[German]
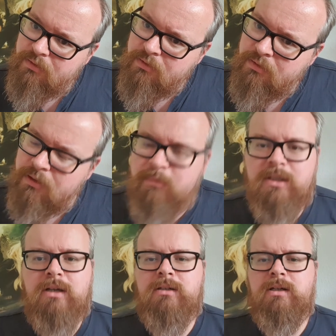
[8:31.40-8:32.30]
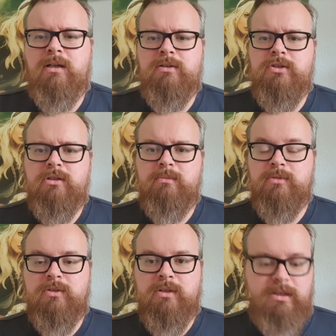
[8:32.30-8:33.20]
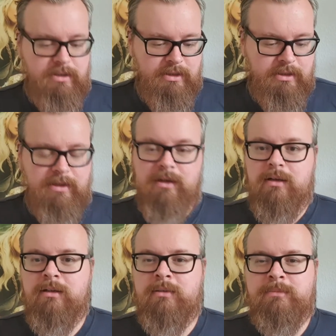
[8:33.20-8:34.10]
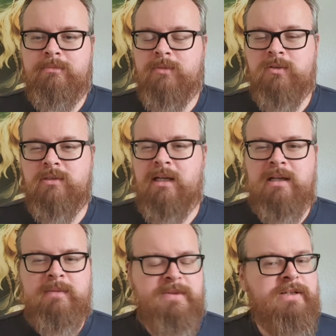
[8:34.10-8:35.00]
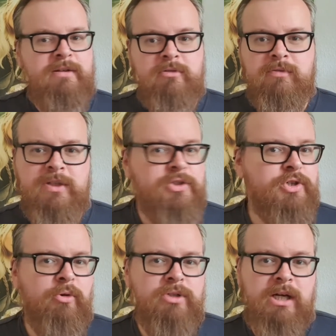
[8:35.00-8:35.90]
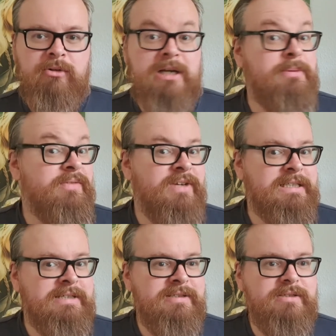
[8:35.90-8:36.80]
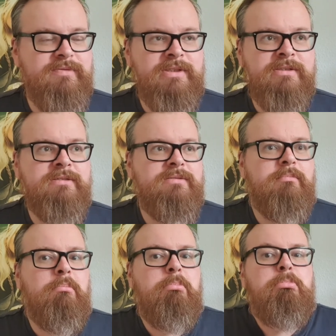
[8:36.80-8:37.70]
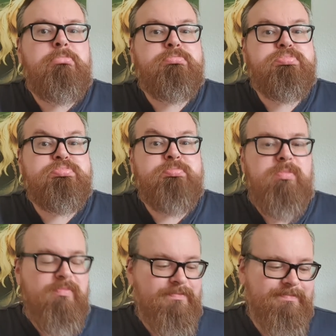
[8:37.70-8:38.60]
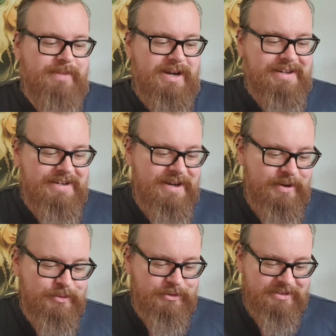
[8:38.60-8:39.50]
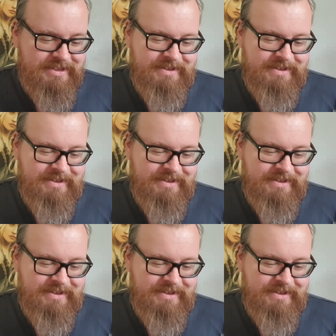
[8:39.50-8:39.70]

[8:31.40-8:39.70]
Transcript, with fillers: Äh, da hat mich gerade einer angeschrieben, sorry. Ähm, und da gibt es dann irgendwie einen Showdown, aber wer das gewinnt, keine Ahnung.